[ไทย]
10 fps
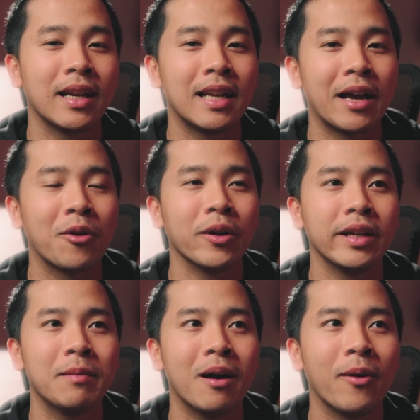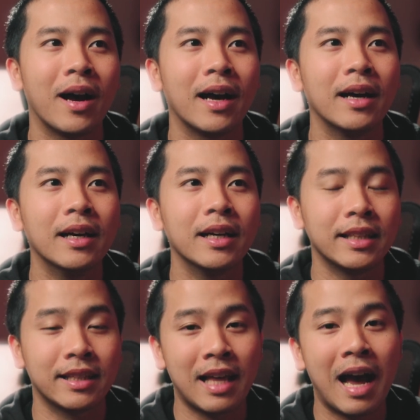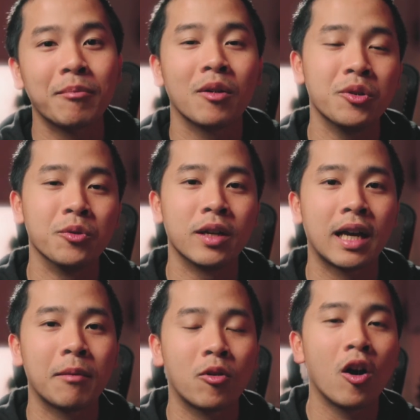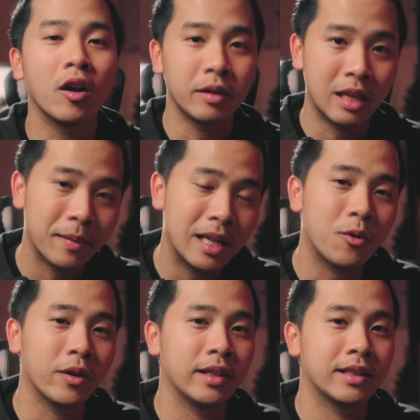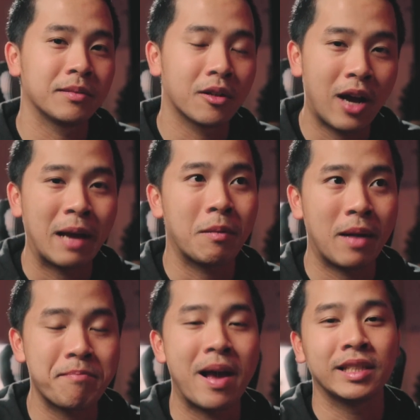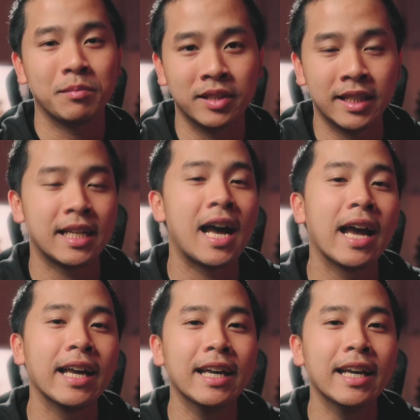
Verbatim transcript: นหลายๆคนที่แบบว่าติดตามเราอยู่นะครับ ก็ยังไม่ได้กด subscribe ประมาณ 80%ได้